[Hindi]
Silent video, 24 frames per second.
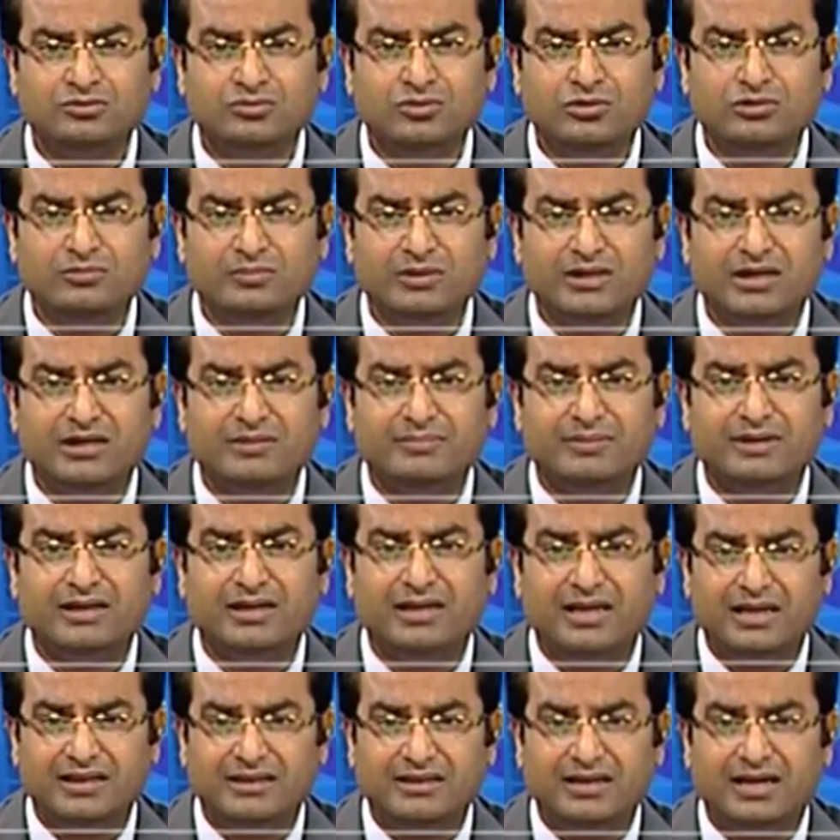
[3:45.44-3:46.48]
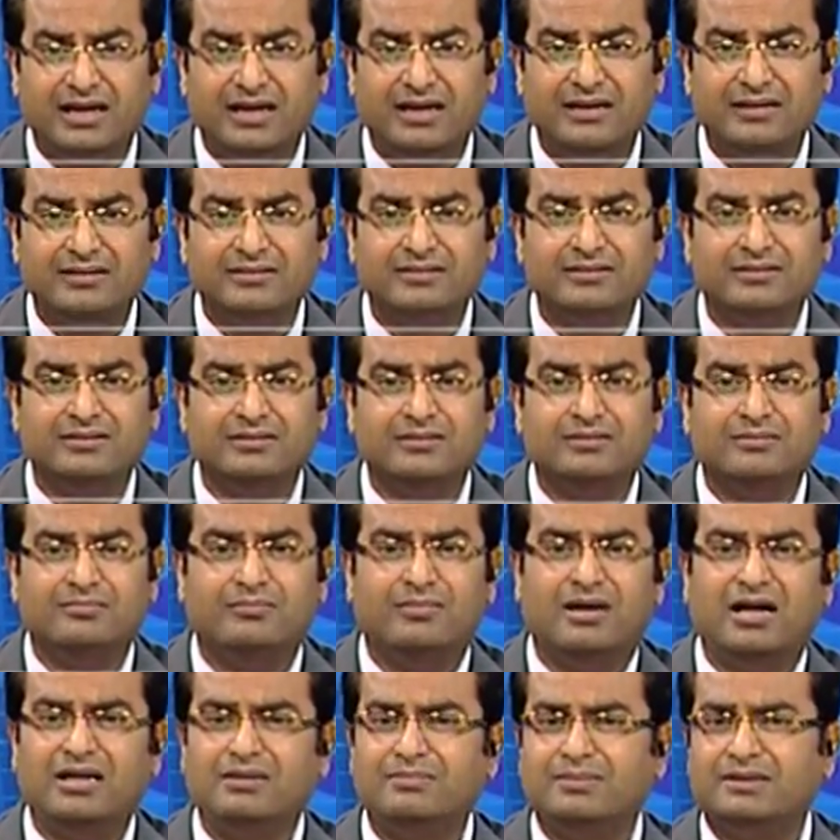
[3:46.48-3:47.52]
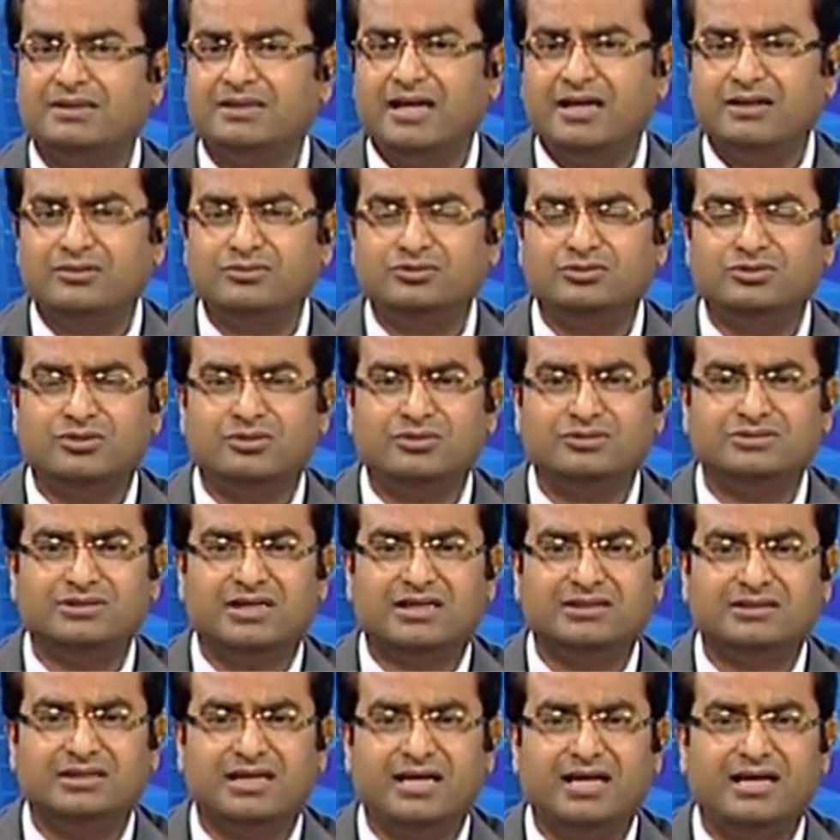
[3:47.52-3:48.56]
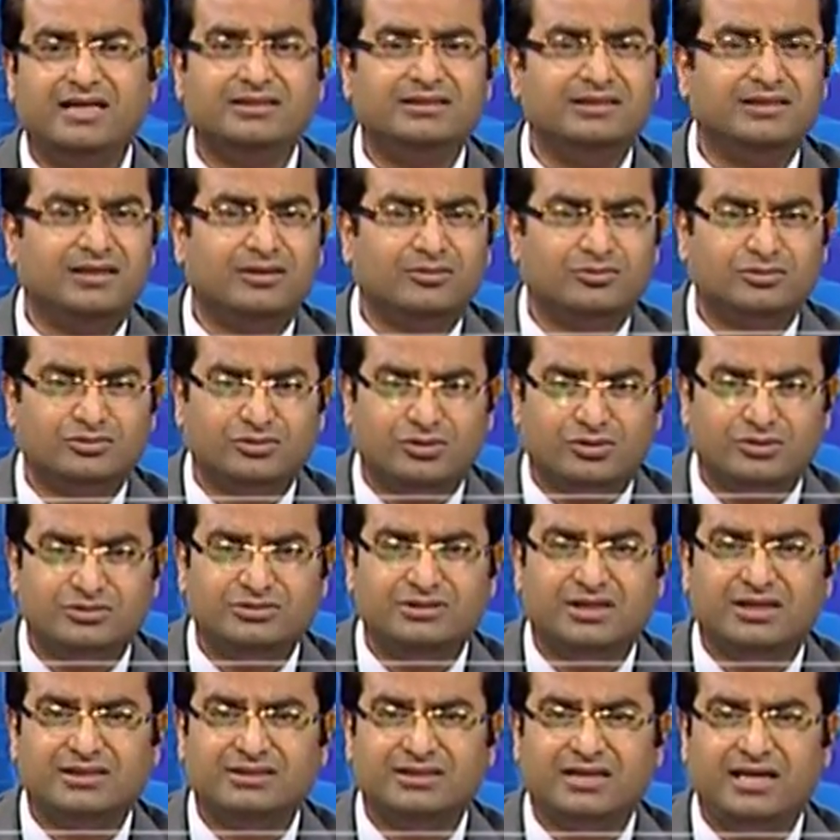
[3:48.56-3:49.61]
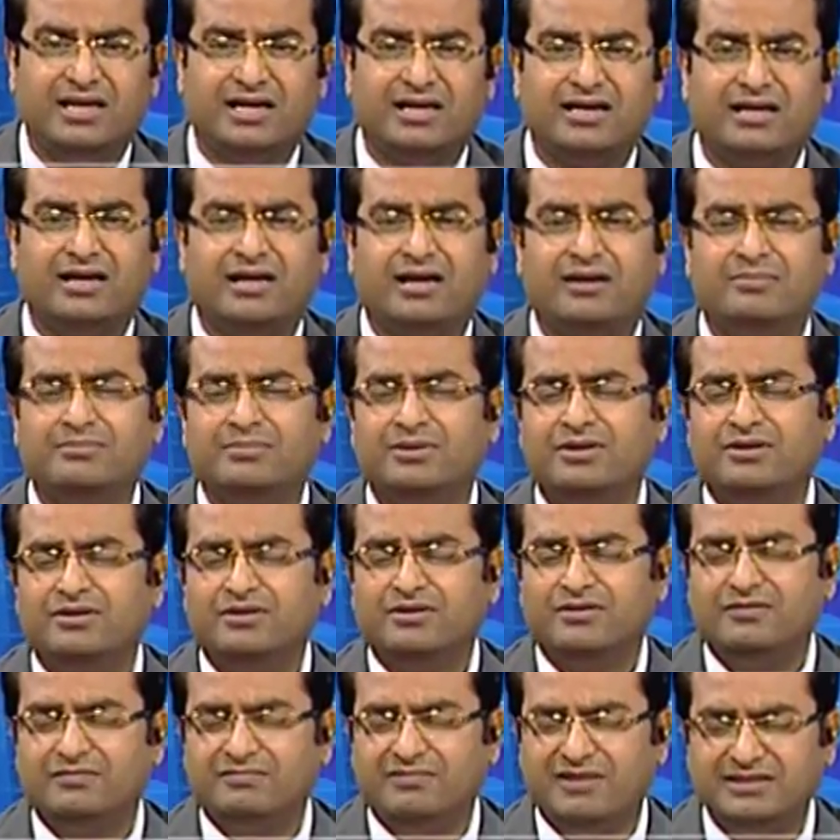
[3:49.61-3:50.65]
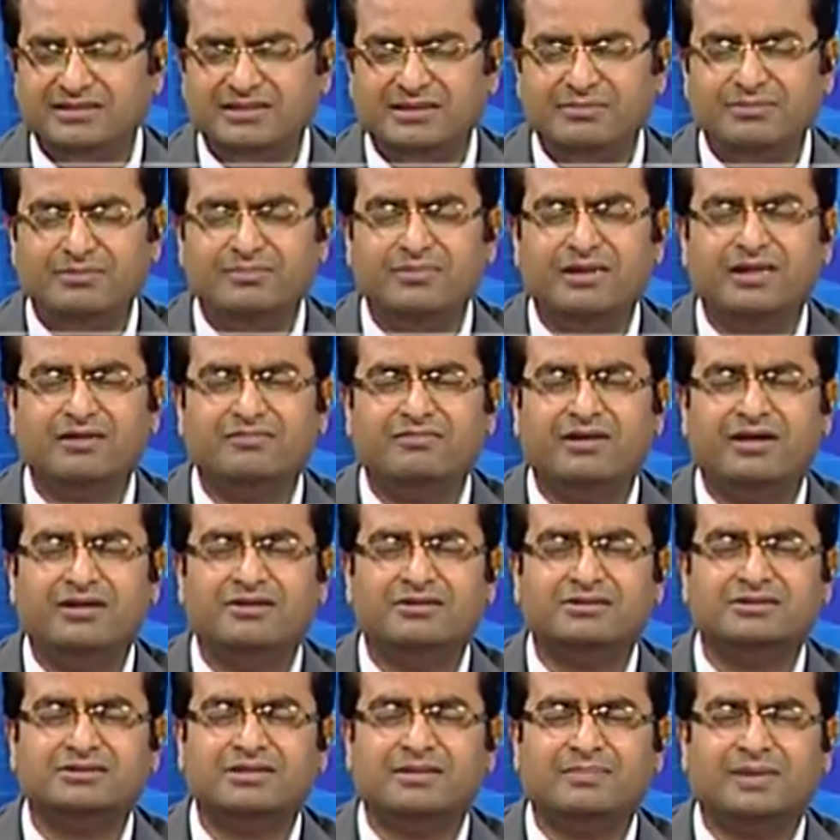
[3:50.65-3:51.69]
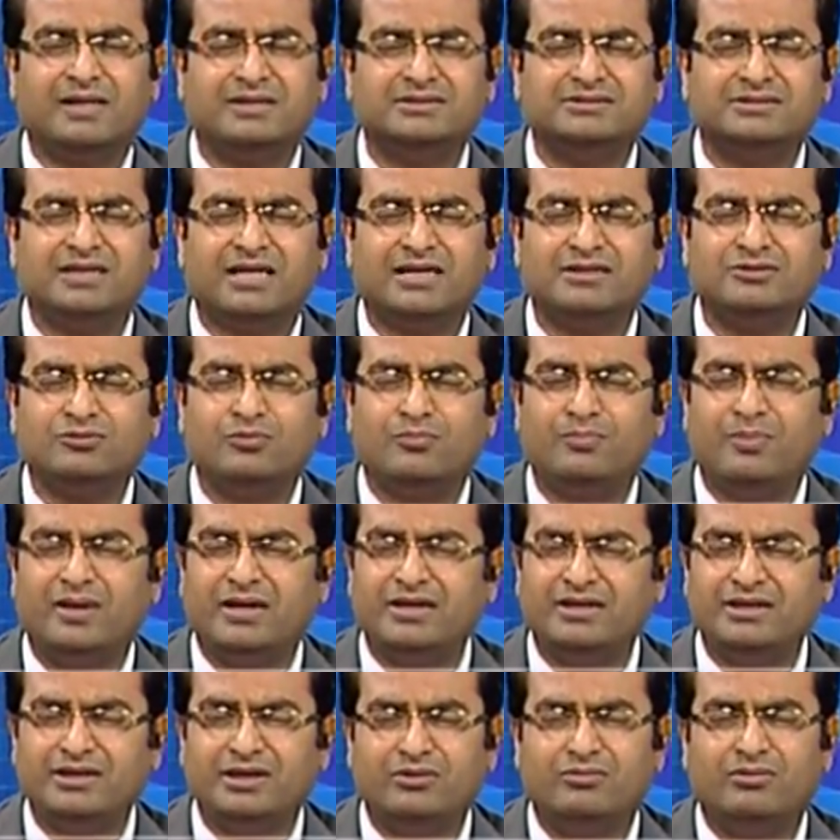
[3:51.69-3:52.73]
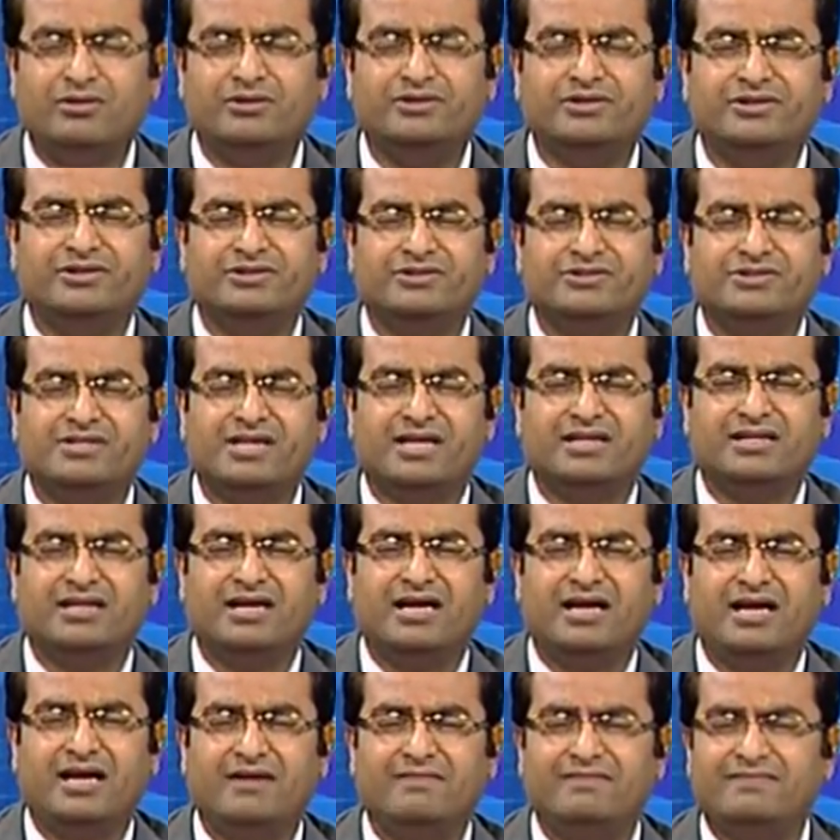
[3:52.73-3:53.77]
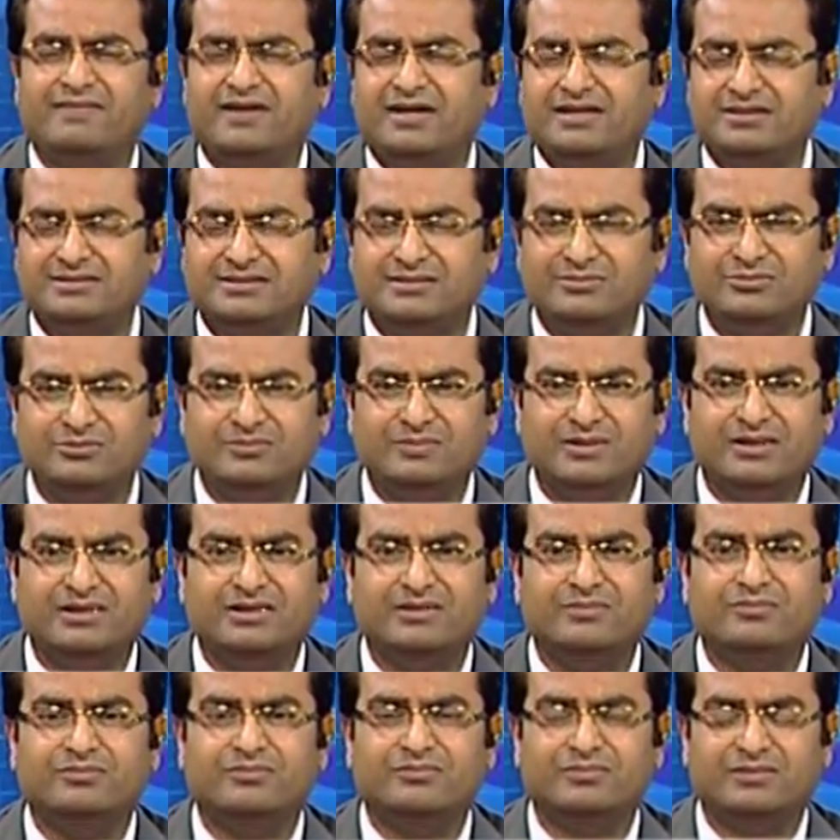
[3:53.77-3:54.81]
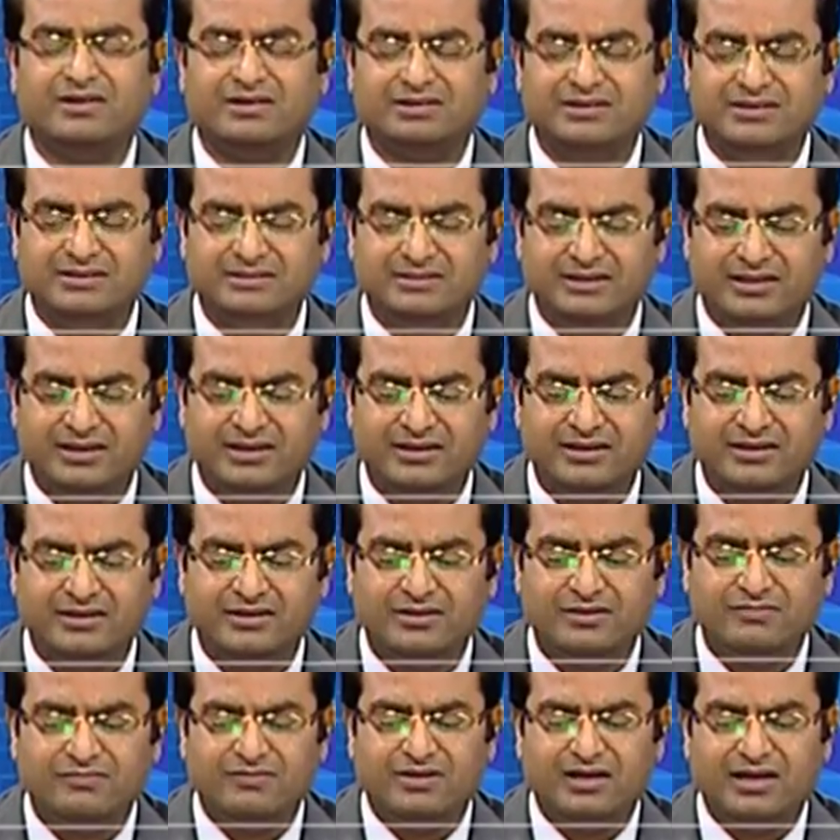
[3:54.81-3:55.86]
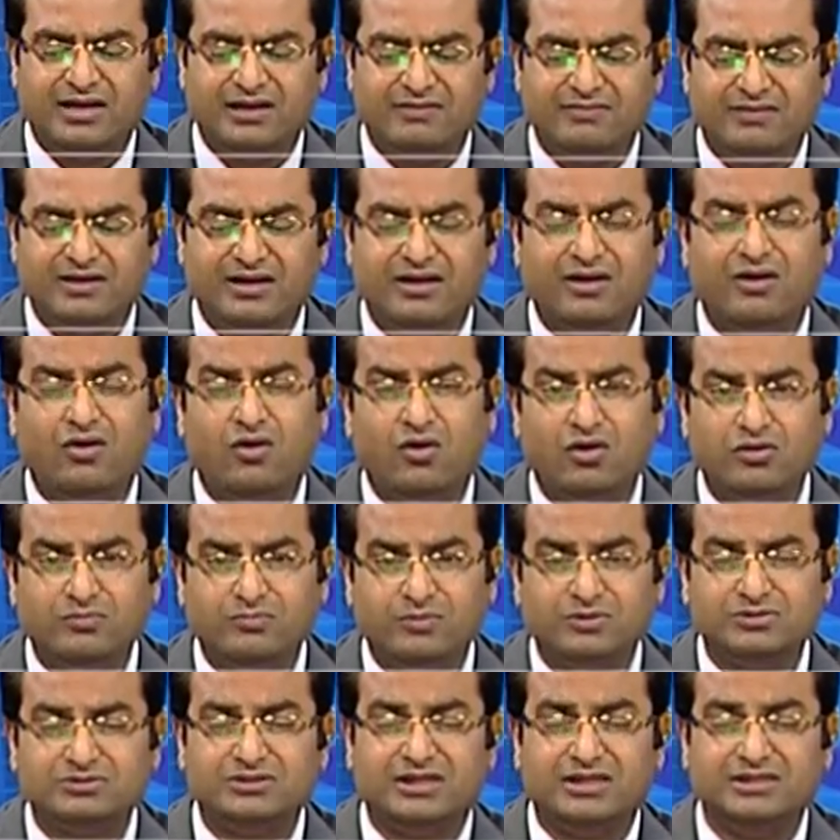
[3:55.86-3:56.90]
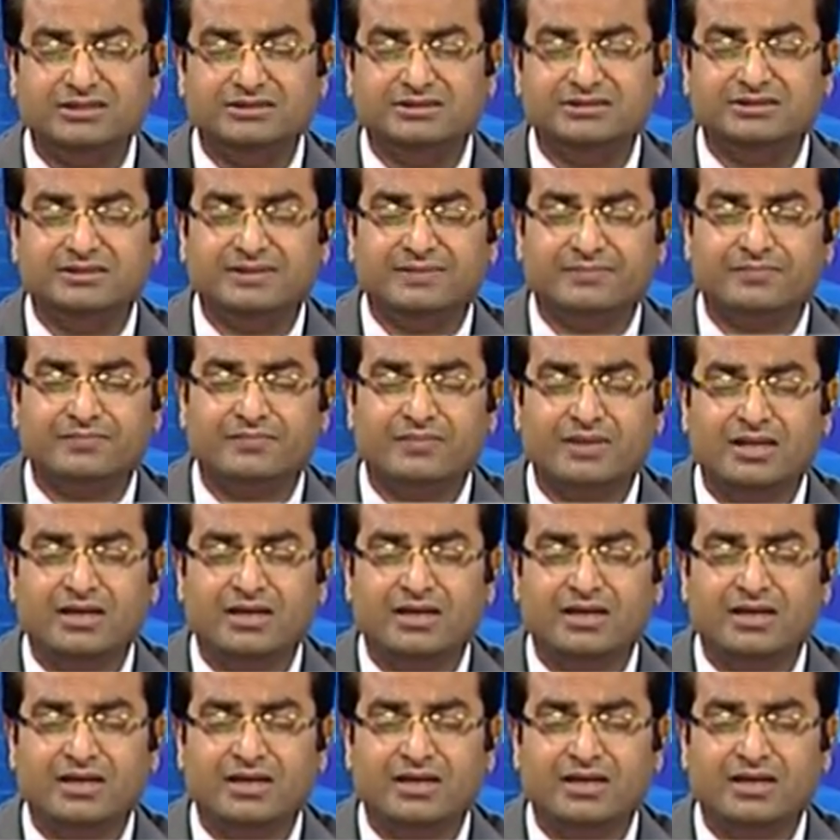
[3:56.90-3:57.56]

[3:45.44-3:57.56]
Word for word: तोल में गड़बड़ अलहदा है माल बताया कुछ और जाता है दिया कुछ और जाता है अगर आप वैसे भी मिल्क वेंडर्स के पास जाएं तो पानी की क्वांटिटी ज़्यादा है फैट्स अमूमन रिमूव कर देते हैं वगैरह वगैरह और बहुत सारी चीज़ें